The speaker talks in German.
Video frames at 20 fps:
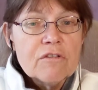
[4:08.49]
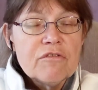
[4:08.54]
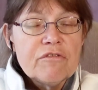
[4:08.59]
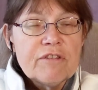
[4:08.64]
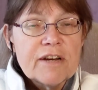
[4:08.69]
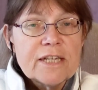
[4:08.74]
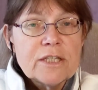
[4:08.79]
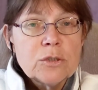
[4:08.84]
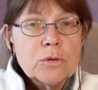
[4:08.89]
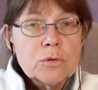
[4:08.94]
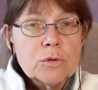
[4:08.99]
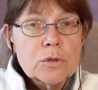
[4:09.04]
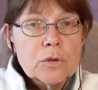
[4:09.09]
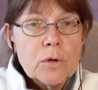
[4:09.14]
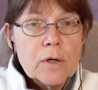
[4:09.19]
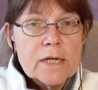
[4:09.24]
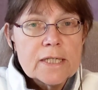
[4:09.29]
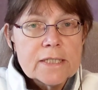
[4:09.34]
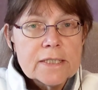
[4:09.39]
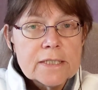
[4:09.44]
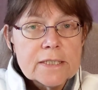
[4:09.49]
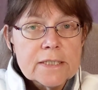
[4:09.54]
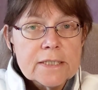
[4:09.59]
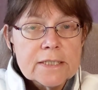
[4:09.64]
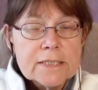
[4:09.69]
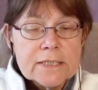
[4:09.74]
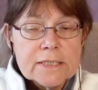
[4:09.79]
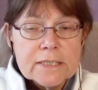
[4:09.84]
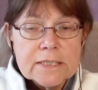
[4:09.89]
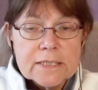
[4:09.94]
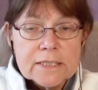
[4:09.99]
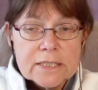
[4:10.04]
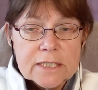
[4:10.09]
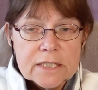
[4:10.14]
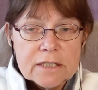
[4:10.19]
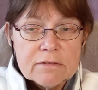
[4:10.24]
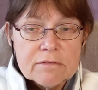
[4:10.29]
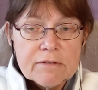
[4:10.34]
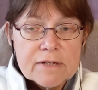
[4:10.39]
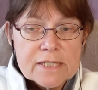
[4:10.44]
Fett und Cholesterin sind
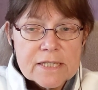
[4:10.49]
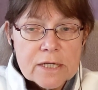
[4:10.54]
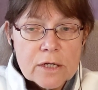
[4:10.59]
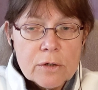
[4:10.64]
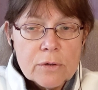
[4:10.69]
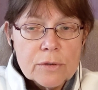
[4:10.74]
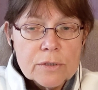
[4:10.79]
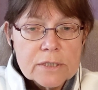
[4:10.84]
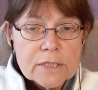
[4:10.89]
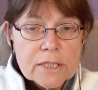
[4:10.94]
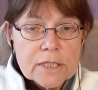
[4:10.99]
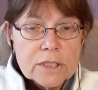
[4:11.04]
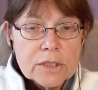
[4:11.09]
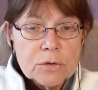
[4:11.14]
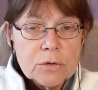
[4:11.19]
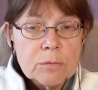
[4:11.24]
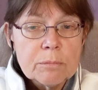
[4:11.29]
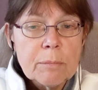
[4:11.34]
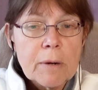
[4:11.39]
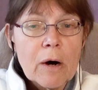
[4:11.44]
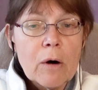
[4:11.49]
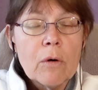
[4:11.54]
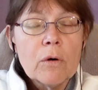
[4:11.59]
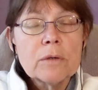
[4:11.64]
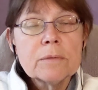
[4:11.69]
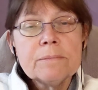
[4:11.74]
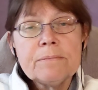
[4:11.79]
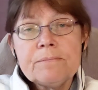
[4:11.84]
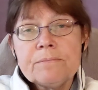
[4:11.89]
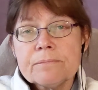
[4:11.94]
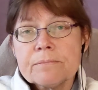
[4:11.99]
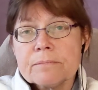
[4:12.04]
nicht wasserlöslich und brauchen